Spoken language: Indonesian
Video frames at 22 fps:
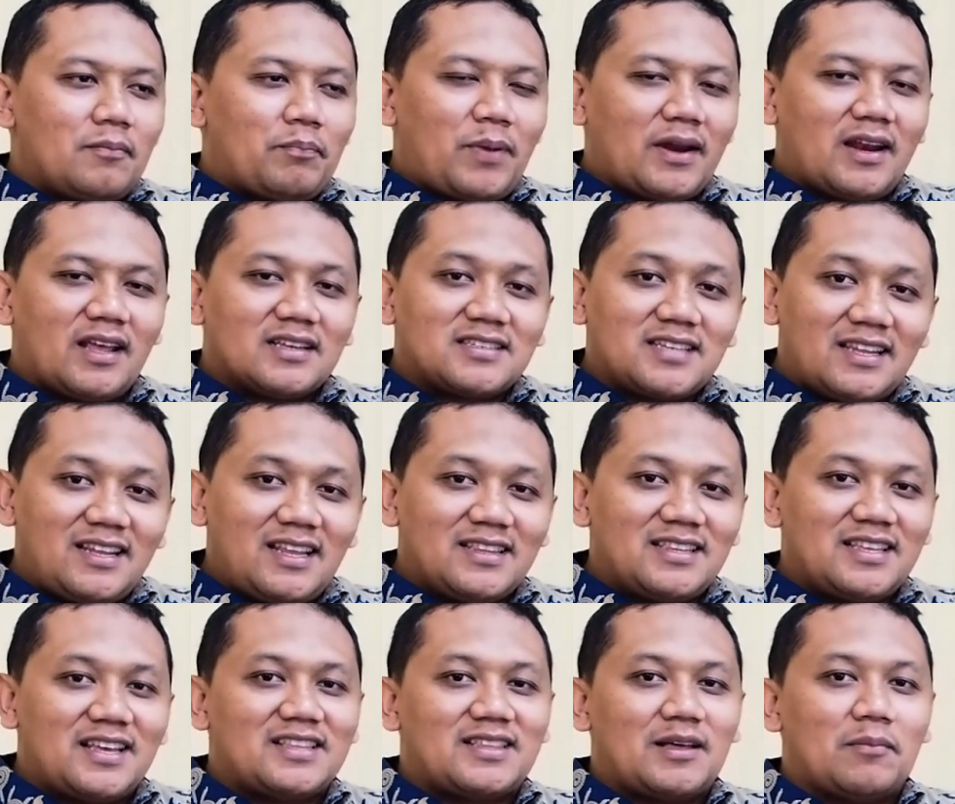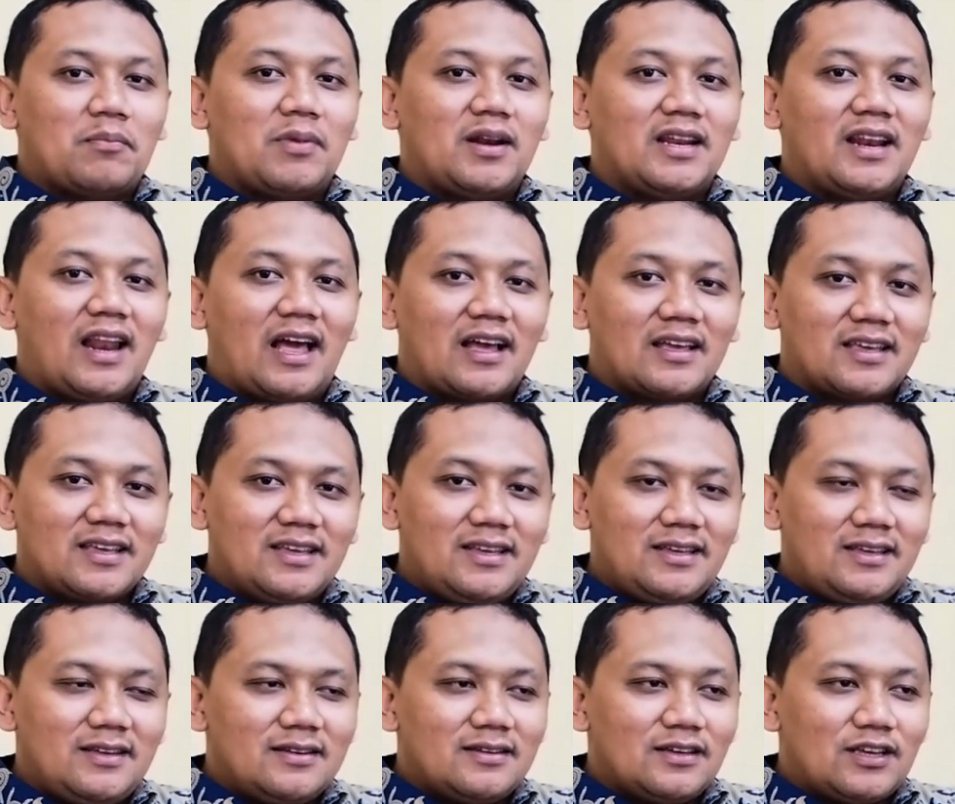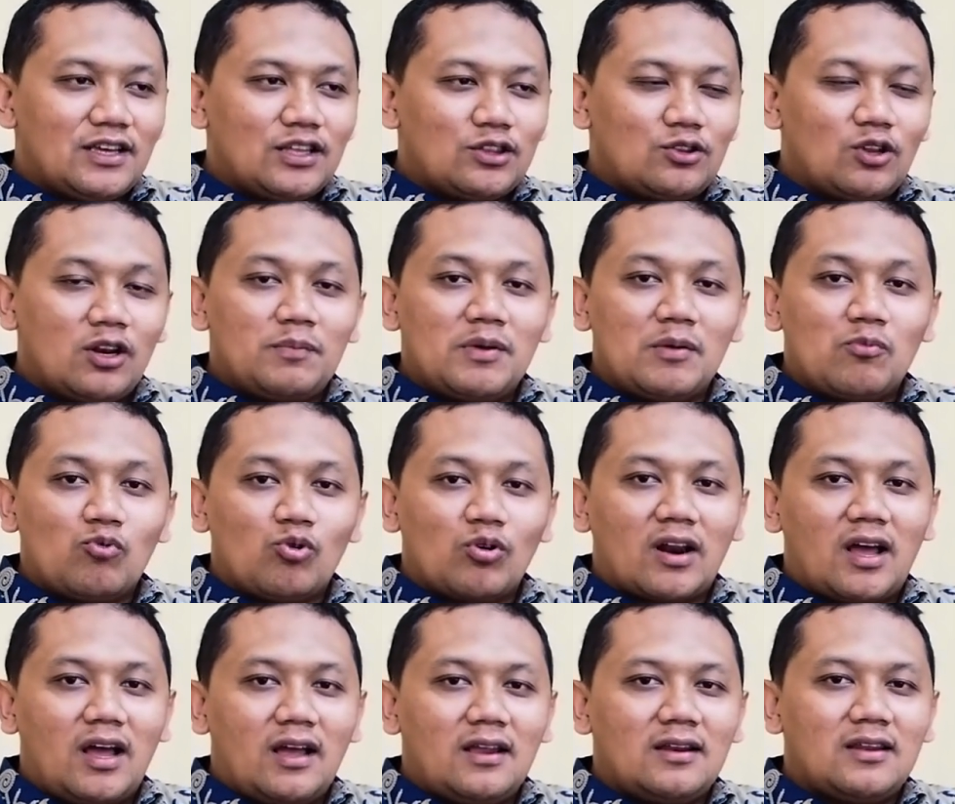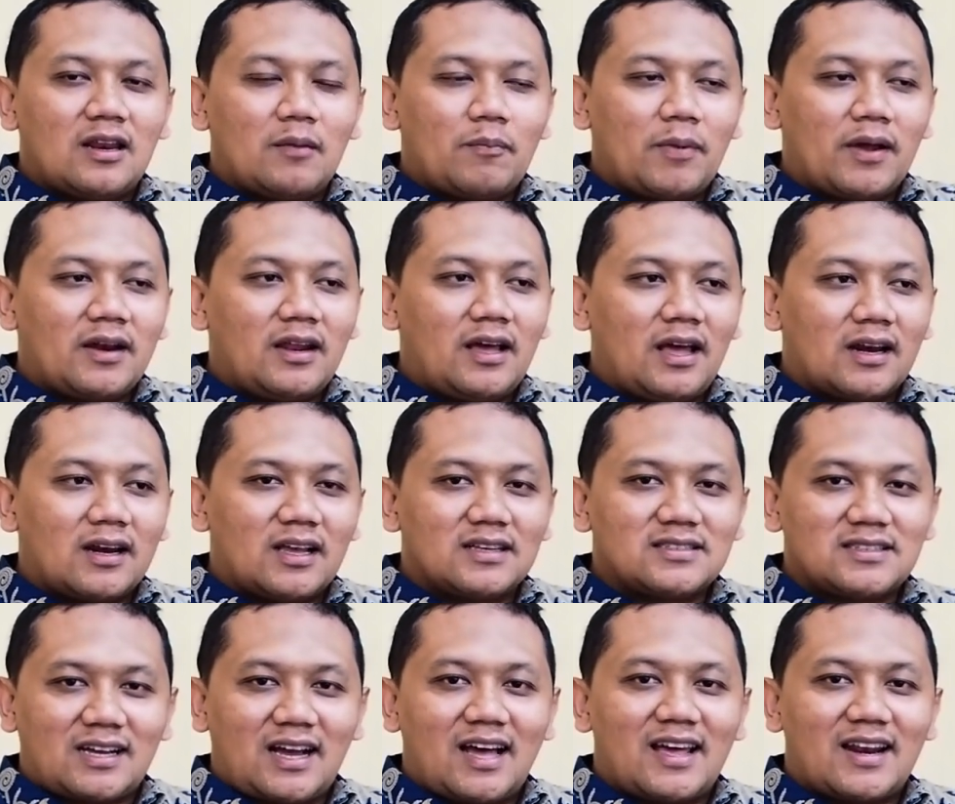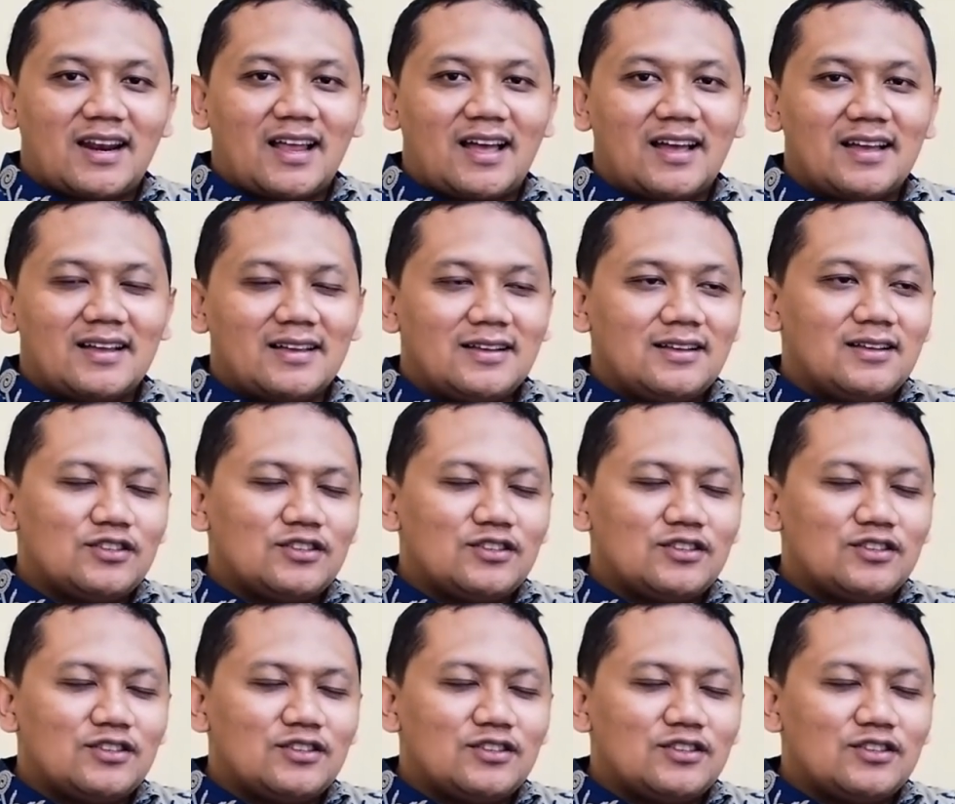pada saat nanti kita beli lagi itu lebih murah daripada harga sekarang.